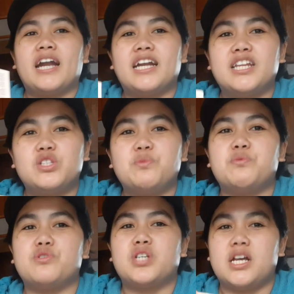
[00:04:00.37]
ganito
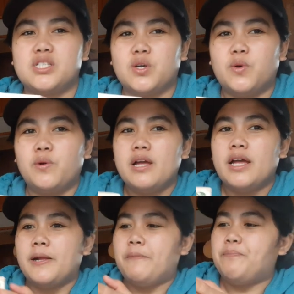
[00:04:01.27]
po siya. So,
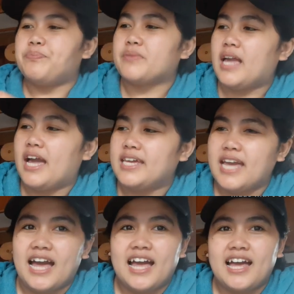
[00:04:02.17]

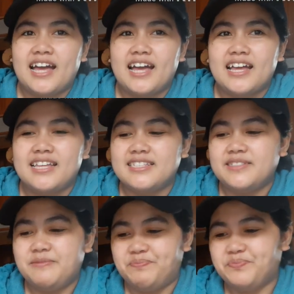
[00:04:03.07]
ayan.